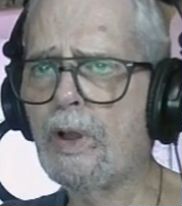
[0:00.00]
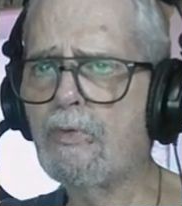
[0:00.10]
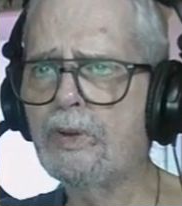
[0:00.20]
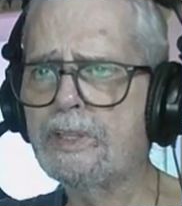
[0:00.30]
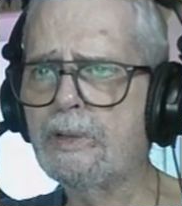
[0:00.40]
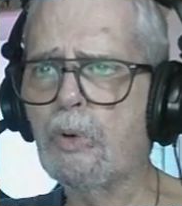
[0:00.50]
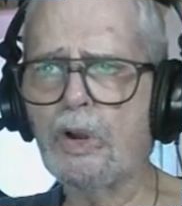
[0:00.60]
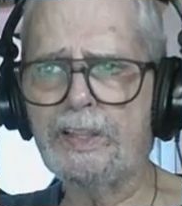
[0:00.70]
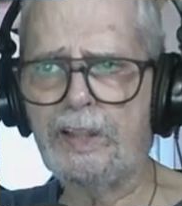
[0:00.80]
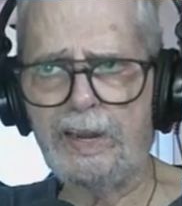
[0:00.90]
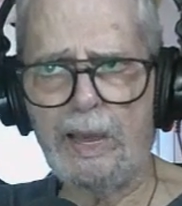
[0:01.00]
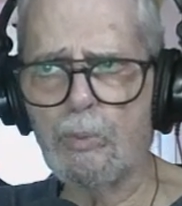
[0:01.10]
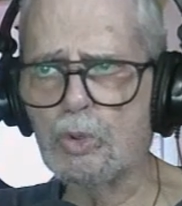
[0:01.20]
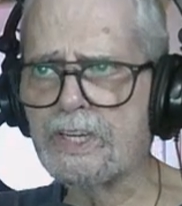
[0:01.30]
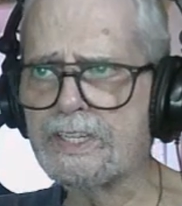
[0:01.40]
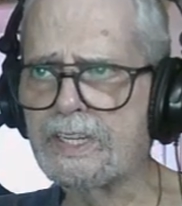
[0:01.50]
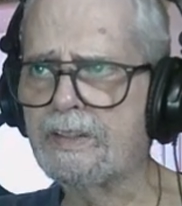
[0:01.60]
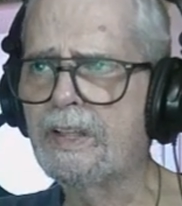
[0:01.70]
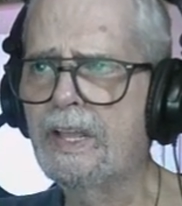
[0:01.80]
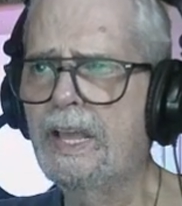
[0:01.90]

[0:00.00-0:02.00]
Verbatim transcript: una fuente porque tenía mucha sed